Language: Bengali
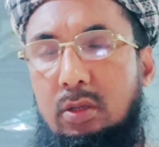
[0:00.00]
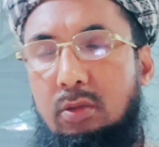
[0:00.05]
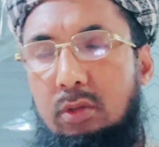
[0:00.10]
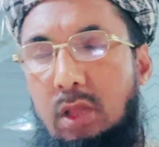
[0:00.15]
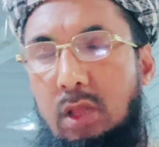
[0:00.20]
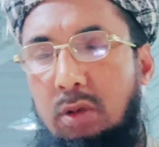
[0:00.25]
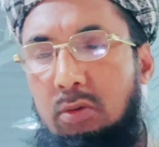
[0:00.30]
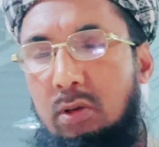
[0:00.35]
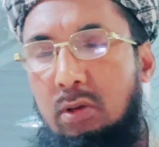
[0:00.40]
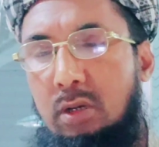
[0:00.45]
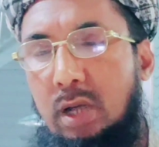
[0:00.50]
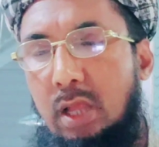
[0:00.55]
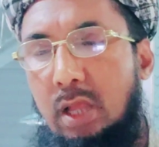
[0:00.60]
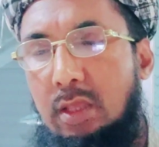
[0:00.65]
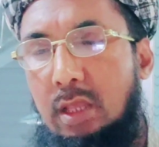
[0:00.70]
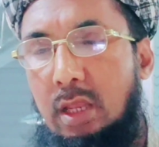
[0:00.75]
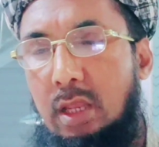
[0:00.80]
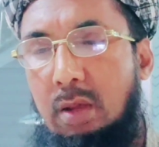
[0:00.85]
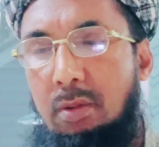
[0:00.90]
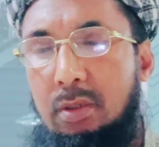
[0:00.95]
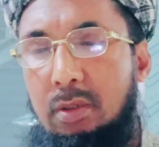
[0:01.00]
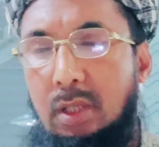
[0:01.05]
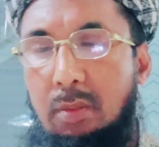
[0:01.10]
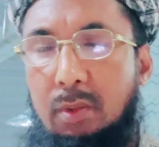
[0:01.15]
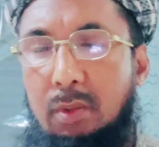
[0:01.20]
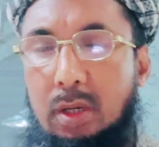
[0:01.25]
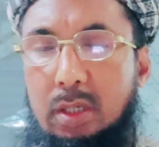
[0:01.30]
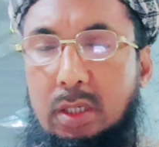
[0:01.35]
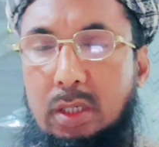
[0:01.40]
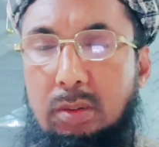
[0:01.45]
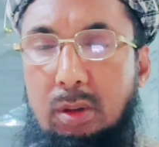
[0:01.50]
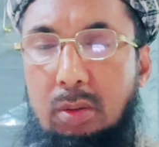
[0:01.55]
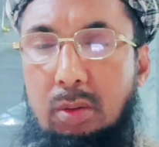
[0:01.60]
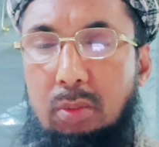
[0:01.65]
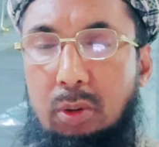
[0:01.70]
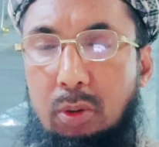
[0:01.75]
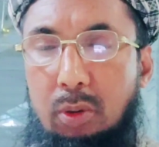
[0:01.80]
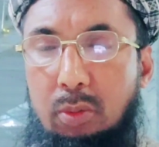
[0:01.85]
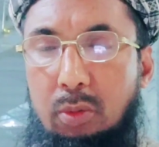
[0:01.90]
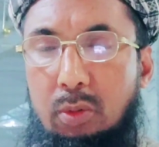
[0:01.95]
তো এখন কাজা নামাজ আমরা কীও
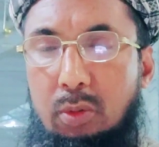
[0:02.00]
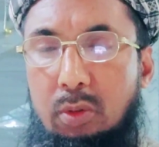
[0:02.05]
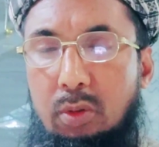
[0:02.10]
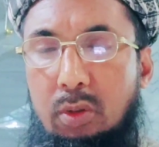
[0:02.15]
পড়ব